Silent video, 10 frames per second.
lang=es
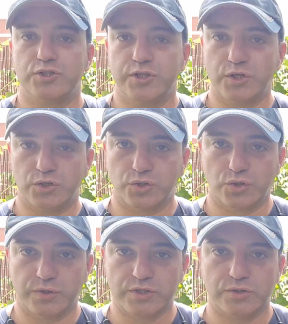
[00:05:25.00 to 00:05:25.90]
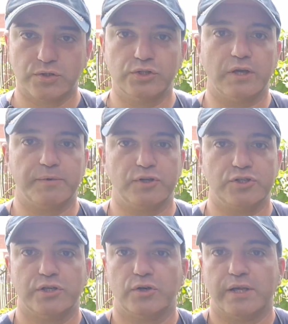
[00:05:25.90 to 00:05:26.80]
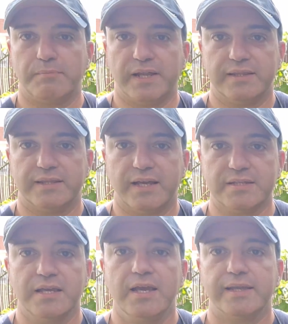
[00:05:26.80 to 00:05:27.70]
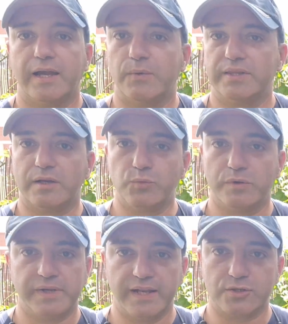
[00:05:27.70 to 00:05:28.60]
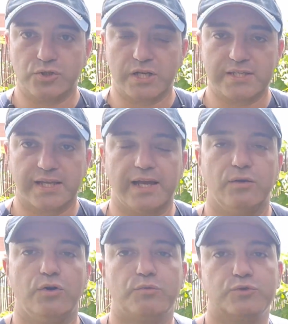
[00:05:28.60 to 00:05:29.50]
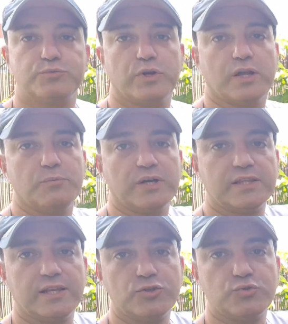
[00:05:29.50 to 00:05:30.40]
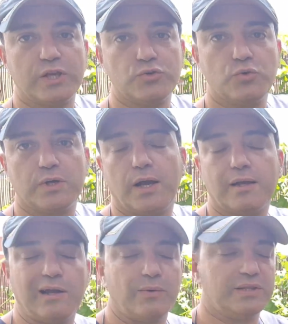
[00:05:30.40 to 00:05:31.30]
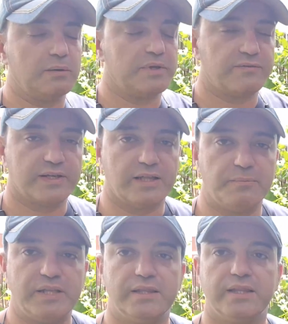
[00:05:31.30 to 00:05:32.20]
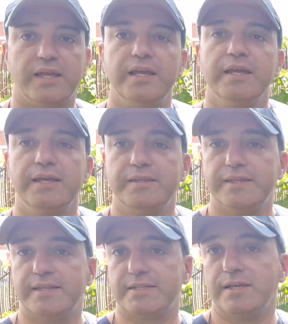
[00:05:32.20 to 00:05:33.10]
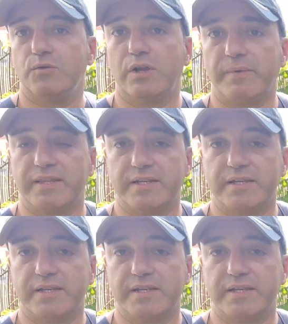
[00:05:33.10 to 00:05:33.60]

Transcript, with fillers: que os digo todo esto, también os digo que hay plantas que aguantan muy bien las olas de calor. Pues por ejemplo aquí tenéis una yuca que aguanta perfectamente, detrás tengo una